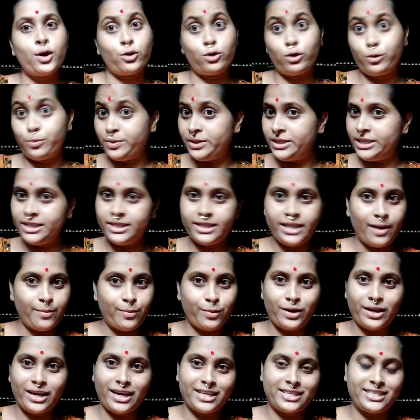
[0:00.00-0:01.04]
খুব চিন্তায়
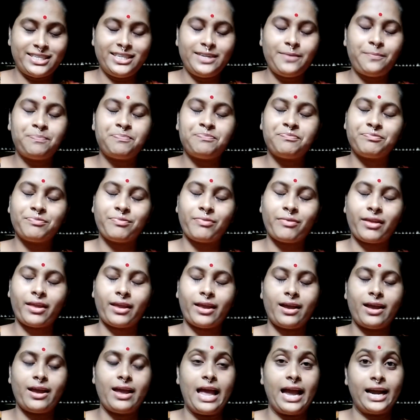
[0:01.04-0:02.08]
পড়ে গেছি
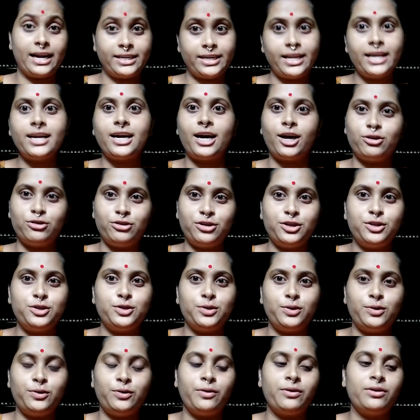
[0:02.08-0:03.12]
একটাই কারণের
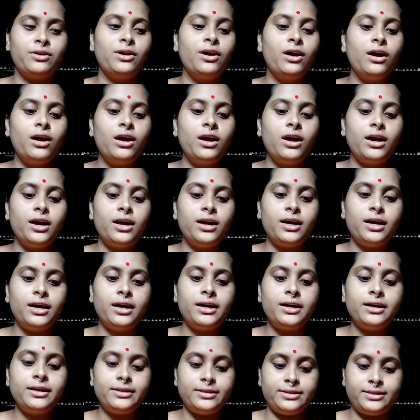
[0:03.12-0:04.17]
জন্য
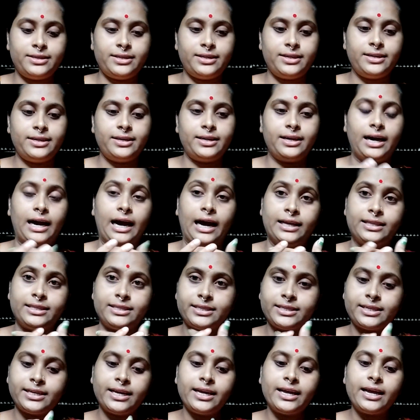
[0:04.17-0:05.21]
যে
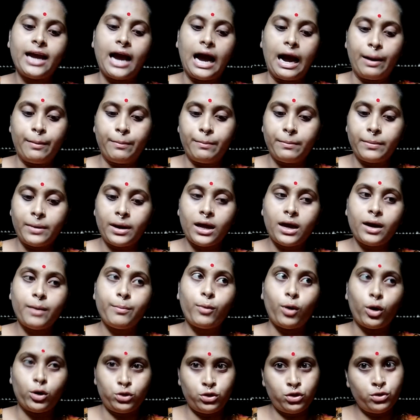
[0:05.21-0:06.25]
আজকে আমরা
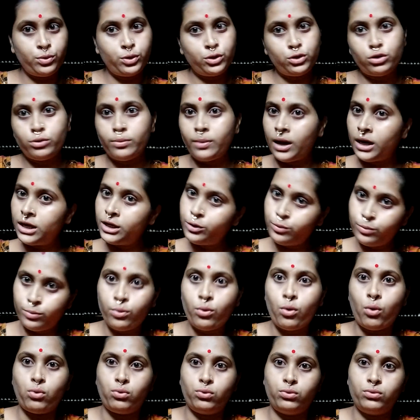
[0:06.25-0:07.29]
মধ্যবিত্ত বাড়ির
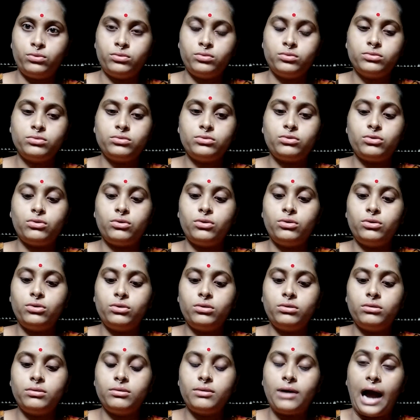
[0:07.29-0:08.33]
বউ তো
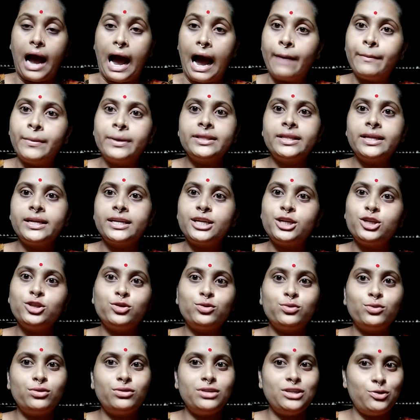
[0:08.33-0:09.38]
আমাদের
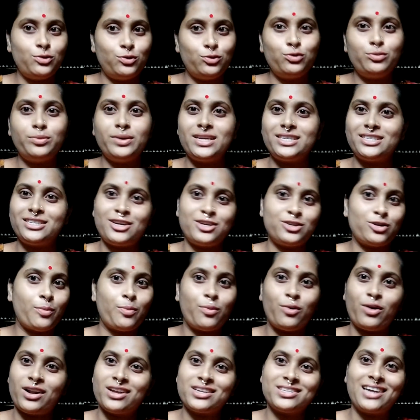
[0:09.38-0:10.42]
কিন্তু ইউটিউবে এসে এসব
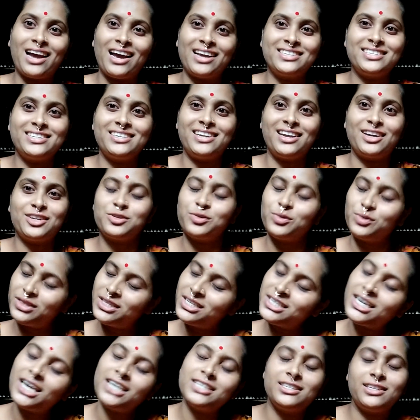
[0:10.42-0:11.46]
করা সাজে না
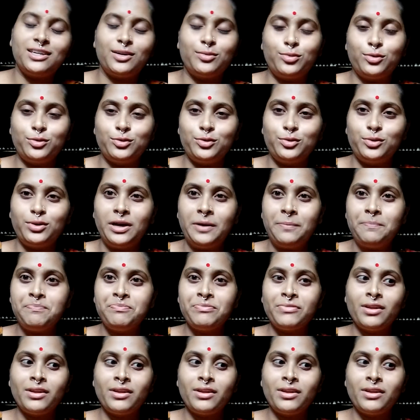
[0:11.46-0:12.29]
সত্যি সাজে না বন্ধুরা